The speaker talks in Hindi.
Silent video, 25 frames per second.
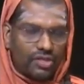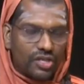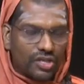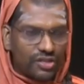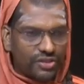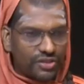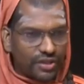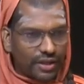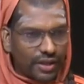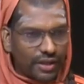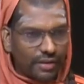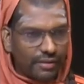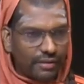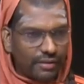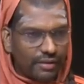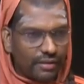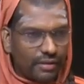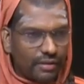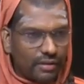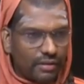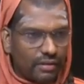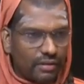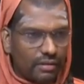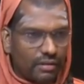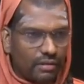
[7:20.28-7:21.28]
जैसे
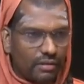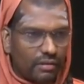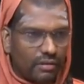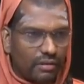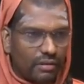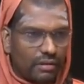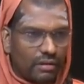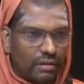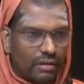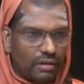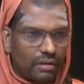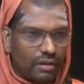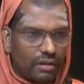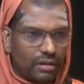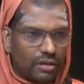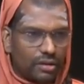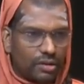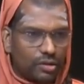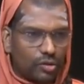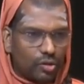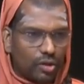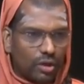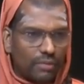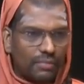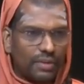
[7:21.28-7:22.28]

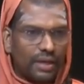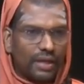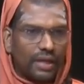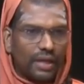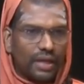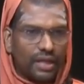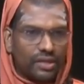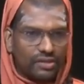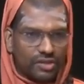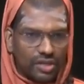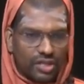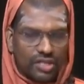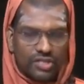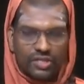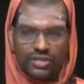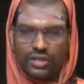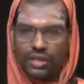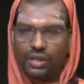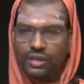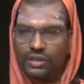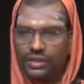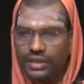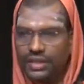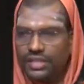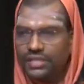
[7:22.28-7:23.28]
जो हमारे
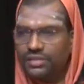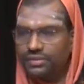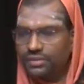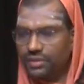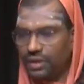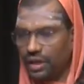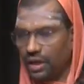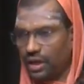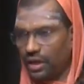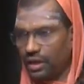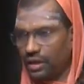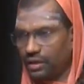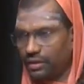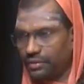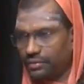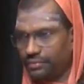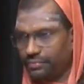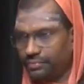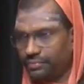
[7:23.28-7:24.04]
एसेंशियल नीड्स है